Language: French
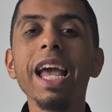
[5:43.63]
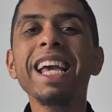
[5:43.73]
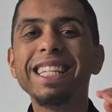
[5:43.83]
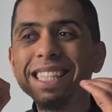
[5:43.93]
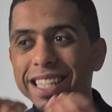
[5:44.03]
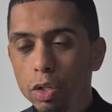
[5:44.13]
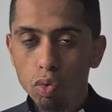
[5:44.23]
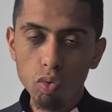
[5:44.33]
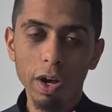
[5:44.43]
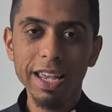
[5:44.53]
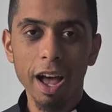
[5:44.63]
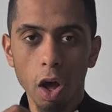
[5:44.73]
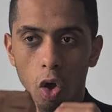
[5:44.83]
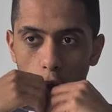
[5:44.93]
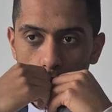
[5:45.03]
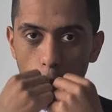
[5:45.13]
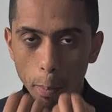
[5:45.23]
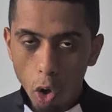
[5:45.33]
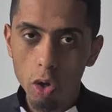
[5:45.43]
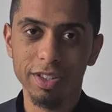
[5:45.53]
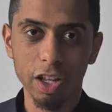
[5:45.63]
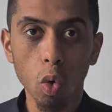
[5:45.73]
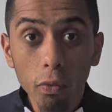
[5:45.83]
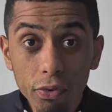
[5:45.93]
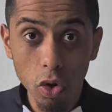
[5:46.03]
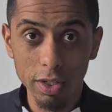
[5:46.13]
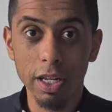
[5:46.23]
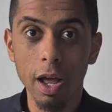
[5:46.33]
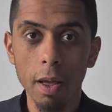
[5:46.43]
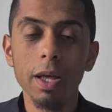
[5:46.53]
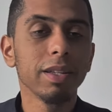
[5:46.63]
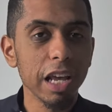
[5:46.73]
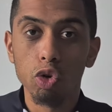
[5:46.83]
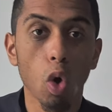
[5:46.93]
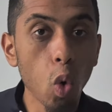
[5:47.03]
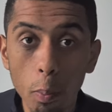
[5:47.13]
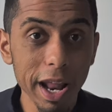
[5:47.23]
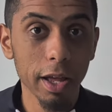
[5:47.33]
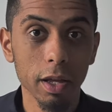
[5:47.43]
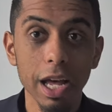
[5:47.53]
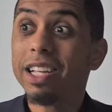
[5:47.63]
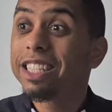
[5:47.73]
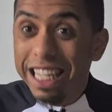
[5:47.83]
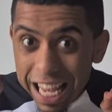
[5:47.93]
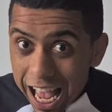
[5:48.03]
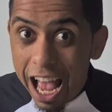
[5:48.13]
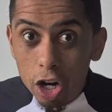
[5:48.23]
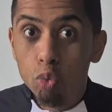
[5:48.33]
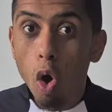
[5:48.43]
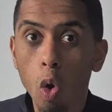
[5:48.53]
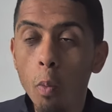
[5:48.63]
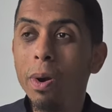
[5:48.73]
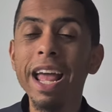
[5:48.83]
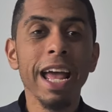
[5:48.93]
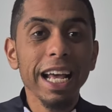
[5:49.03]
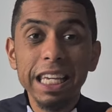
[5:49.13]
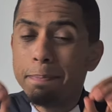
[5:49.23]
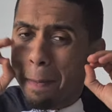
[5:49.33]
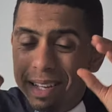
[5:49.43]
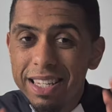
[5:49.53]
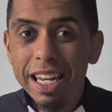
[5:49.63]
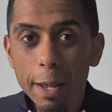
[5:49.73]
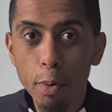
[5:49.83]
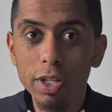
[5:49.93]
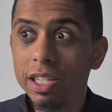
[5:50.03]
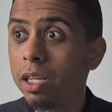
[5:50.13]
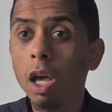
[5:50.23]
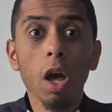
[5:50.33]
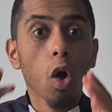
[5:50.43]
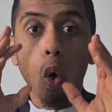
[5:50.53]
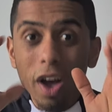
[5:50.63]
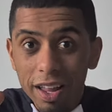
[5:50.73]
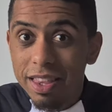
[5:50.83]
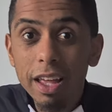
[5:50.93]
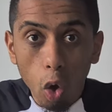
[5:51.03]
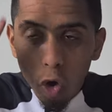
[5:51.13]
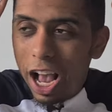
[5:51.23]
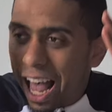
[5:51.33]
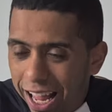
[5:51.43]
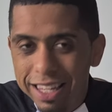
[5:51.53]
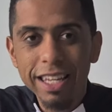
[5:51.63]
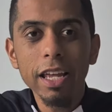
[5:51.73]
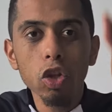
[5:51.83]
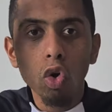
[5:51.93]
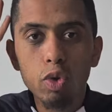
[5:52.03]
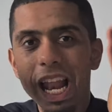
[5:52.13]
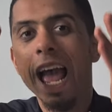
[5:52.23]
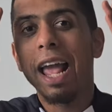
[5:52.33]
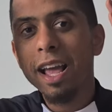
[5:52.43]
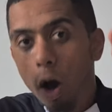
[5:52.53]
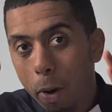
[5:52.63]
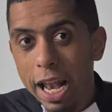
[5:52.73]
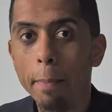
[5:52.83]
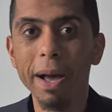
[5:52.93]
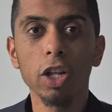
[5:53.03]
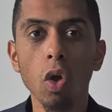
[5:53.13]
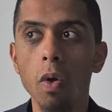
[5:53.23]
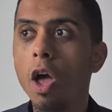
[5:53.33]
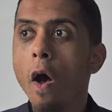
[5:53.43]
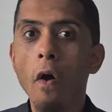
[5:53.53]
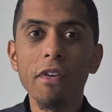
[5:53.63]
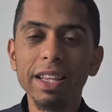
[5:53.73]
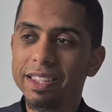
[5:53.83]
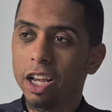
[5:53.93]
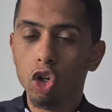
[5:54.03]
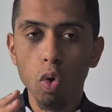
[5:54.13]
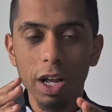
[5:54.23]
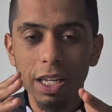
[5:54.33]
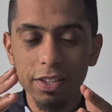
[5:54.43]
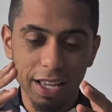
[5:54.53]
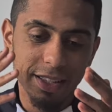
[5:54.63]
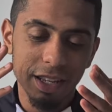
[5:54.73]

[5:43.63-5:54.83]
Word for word: Et si Kukureya reprend cette confiance-là, c'est un joueur complet. C'est un joueur complet qui, même s'il est petit, regardez, regardez dans le duel aérien comment il est impactant. En fait, c'est un joueur qui, ça